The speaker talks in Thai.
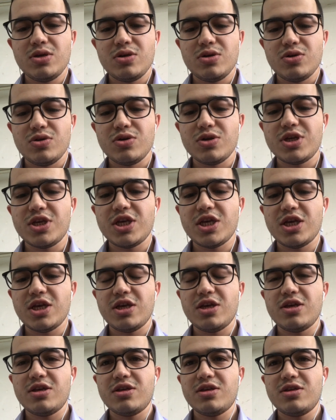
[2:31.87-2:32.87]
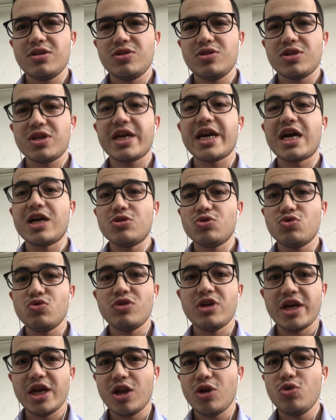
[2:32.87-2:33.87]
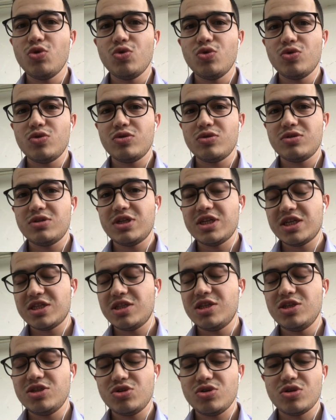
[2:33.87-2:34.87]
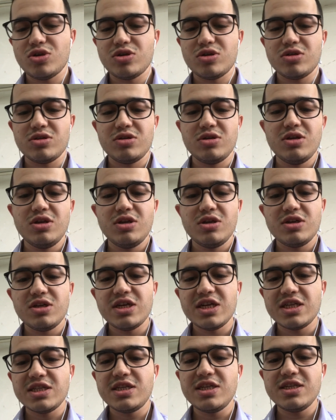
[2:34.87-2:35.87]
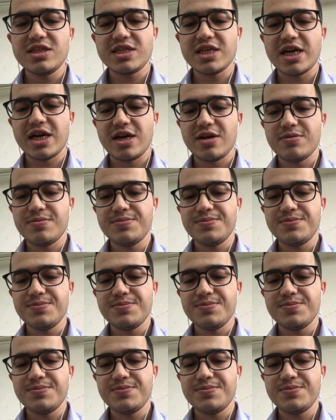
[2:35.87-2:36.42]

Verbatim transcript: โอเคการดูแลลูกเรื่องที่สองเรื่องที่สาม